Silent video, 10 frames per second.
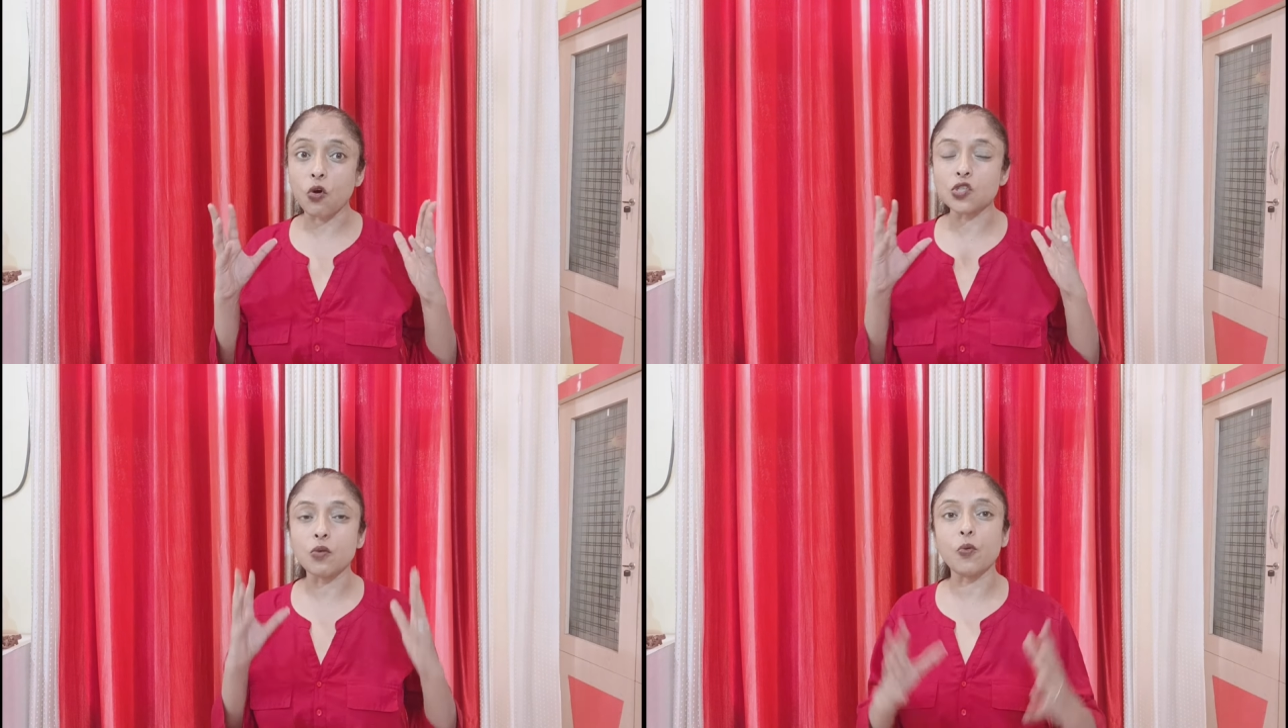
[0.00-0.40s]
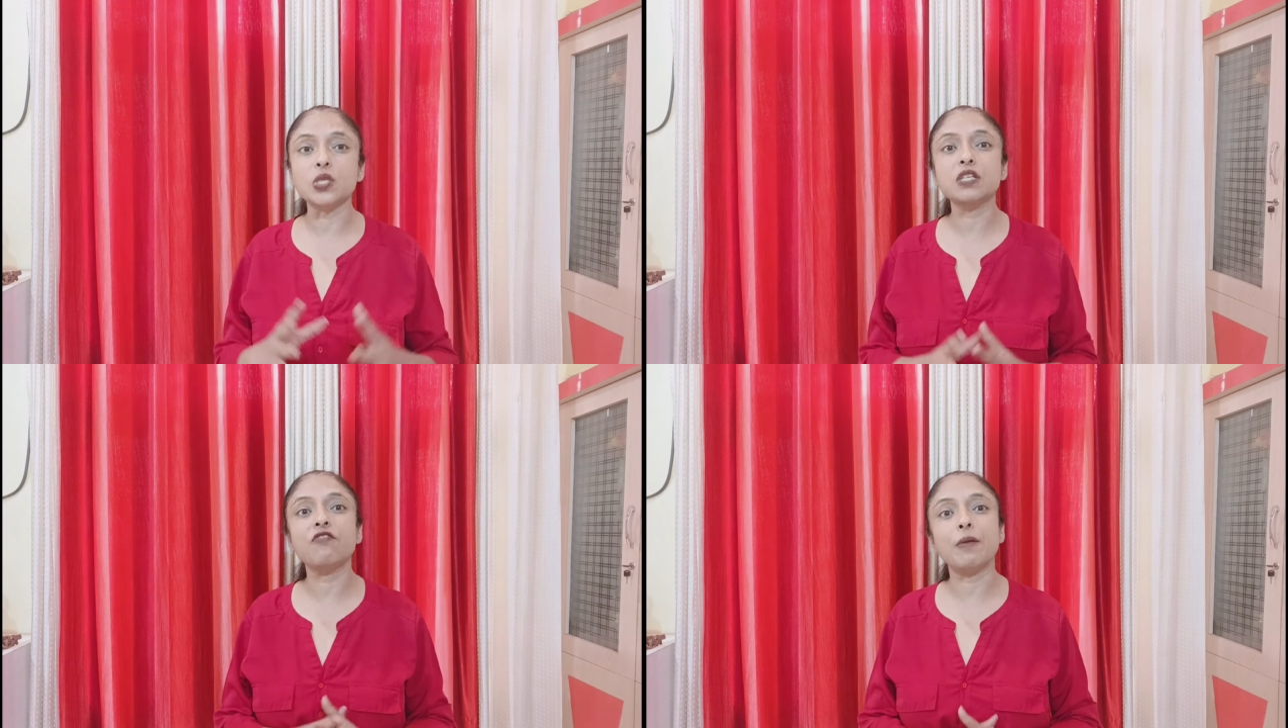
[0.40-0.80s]
थॉट्स और
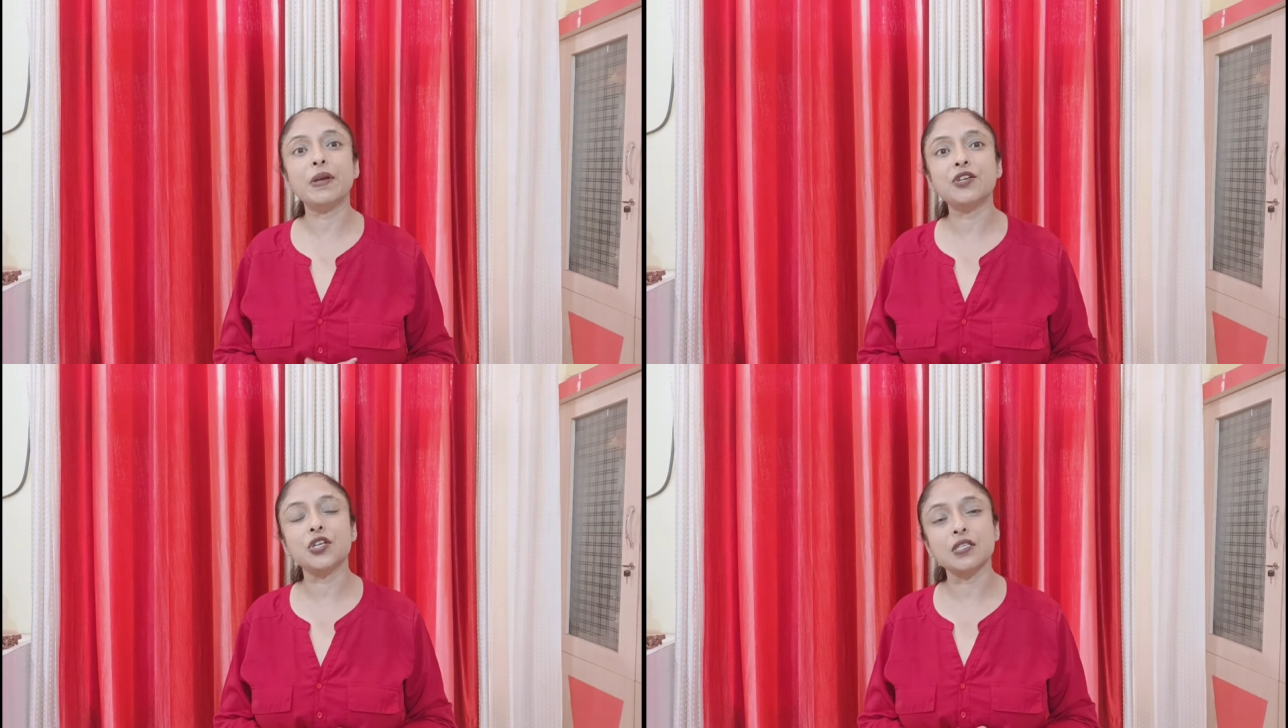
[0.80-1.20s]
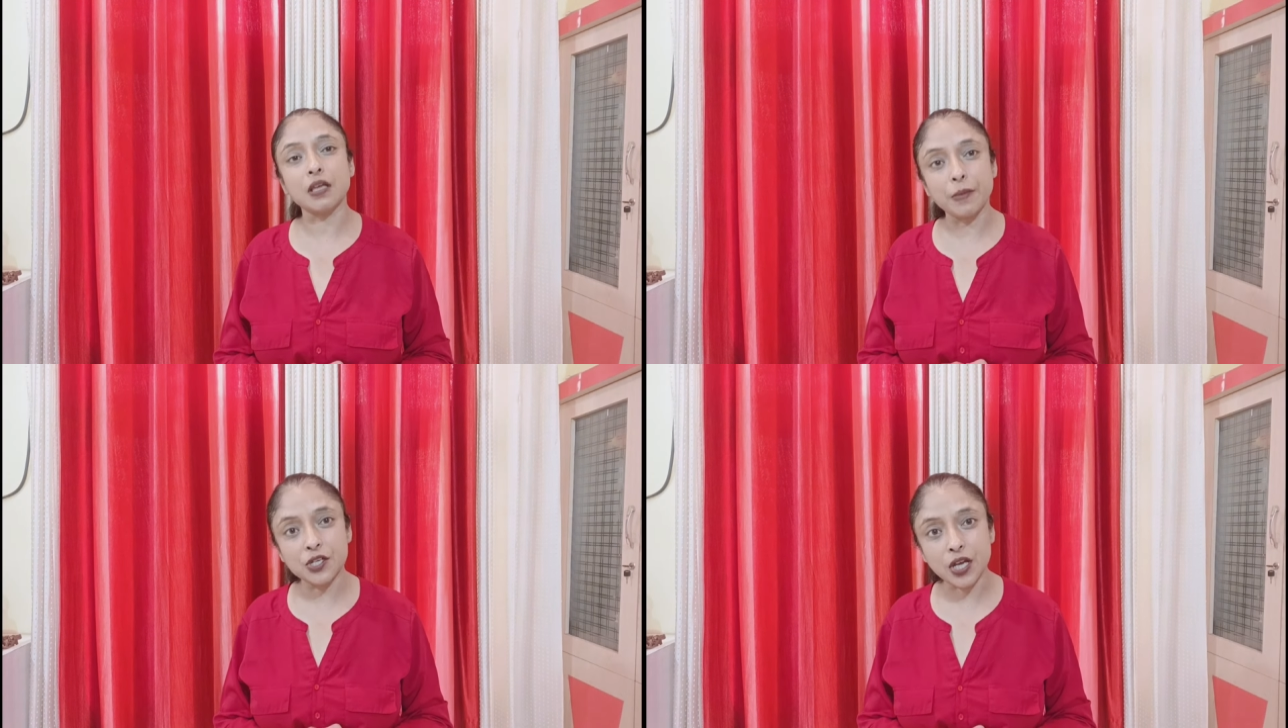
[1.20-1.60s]
पॉजिटिव वाइब्रेशन
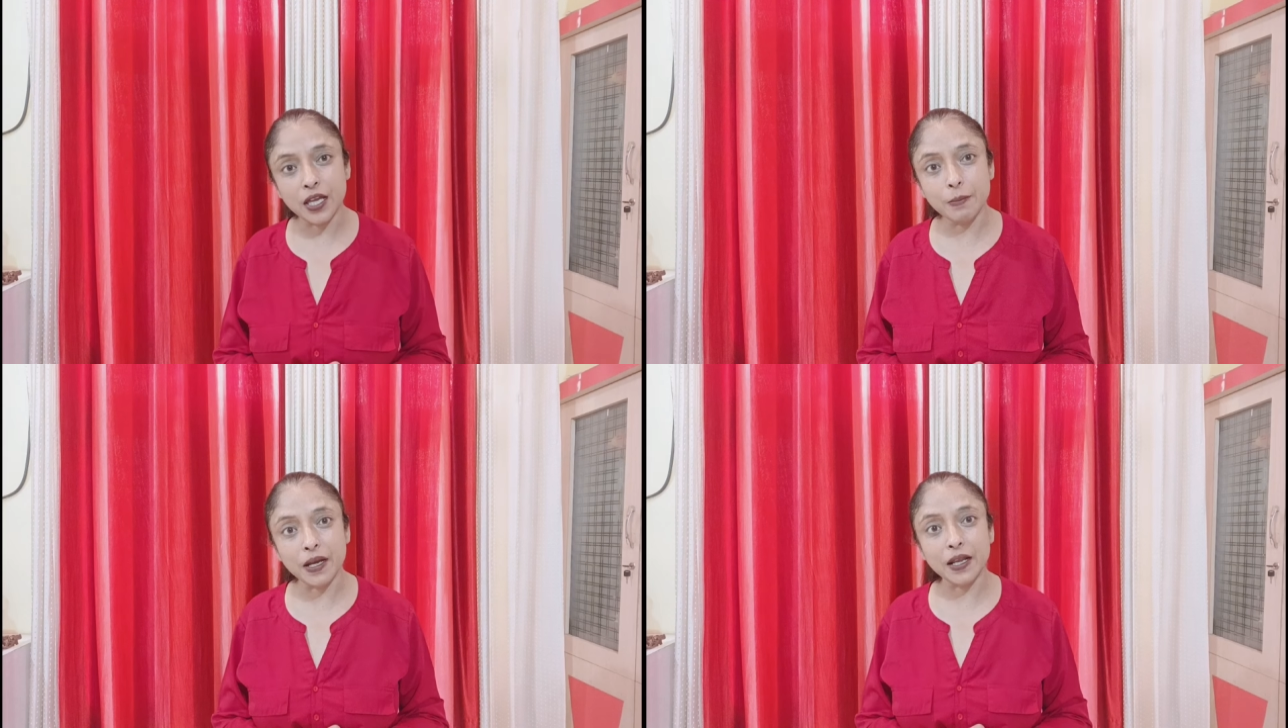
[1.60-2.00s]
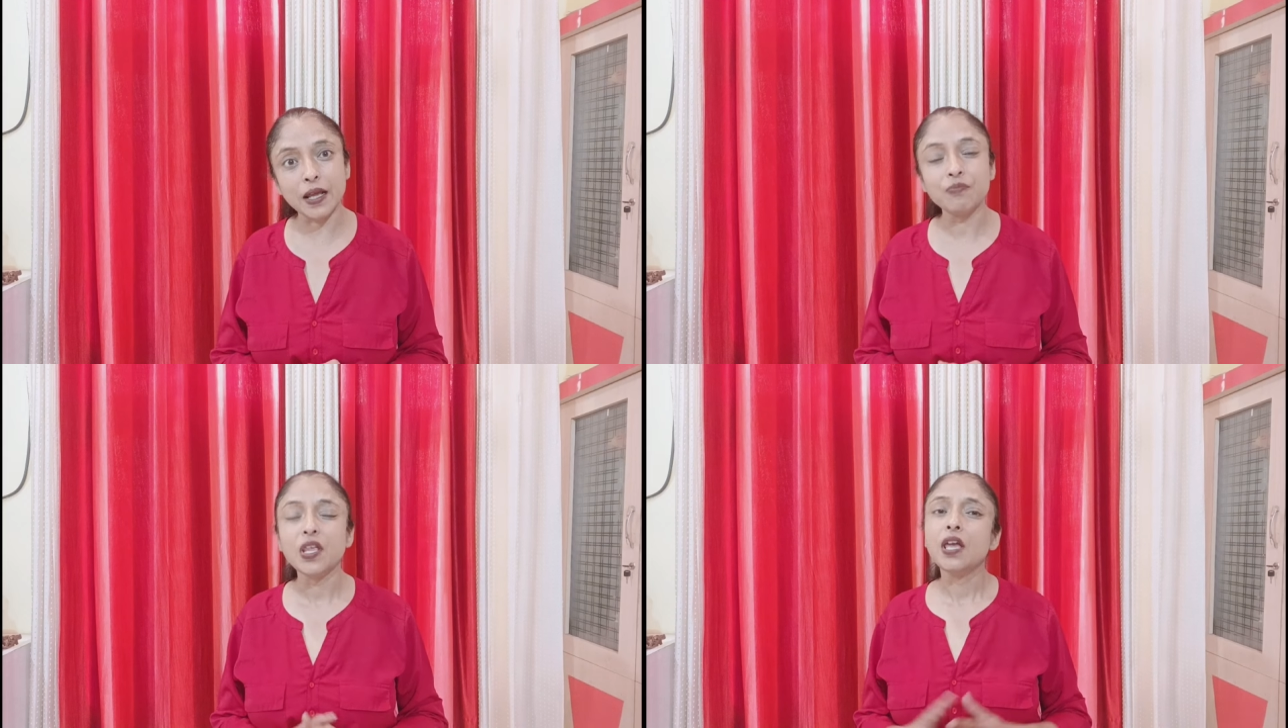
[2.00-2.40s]
हमेशा ही बने रहें